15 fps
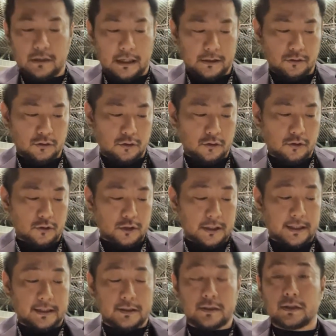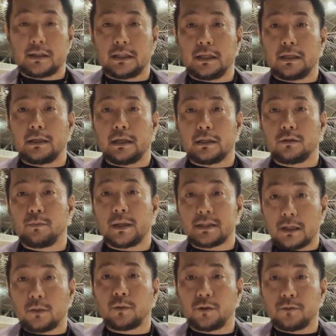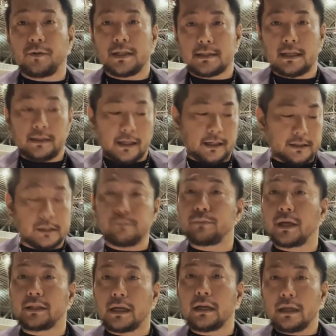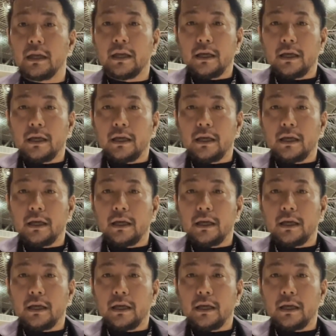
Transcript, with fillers: あの引き続きあのバスケットボールファン全体が心配な、